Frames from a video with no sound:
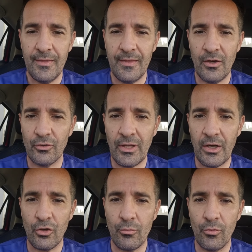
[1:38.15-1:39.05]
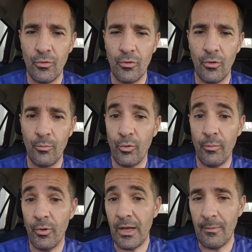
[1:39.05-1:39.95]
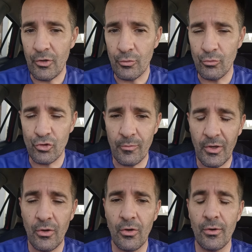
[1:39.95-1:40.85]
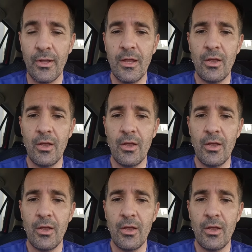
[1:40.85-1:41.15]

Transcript: de notar cómo pues, voy al baño mucho mejor,